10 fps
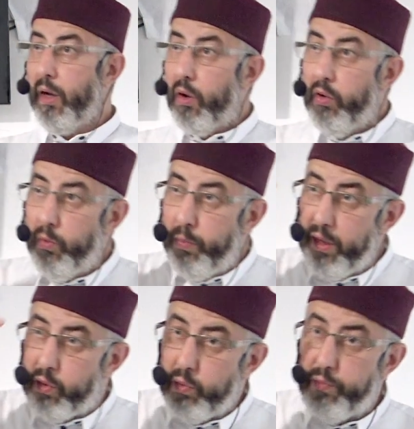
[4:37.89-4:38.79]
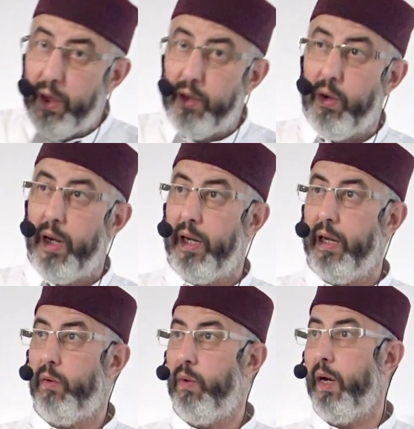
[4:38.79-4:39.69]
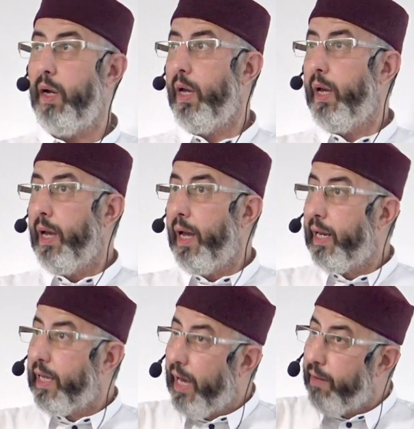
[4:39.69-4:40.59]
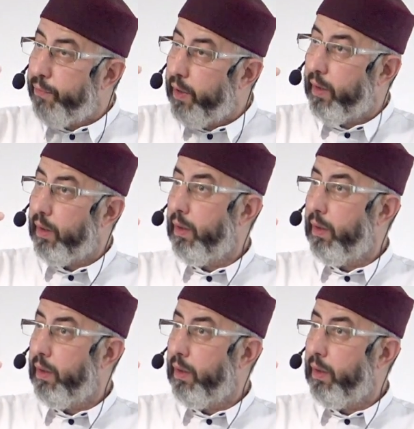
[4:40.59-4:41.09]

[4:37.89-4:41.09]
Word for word: On oublie souvent, al ikhwa, al kafir,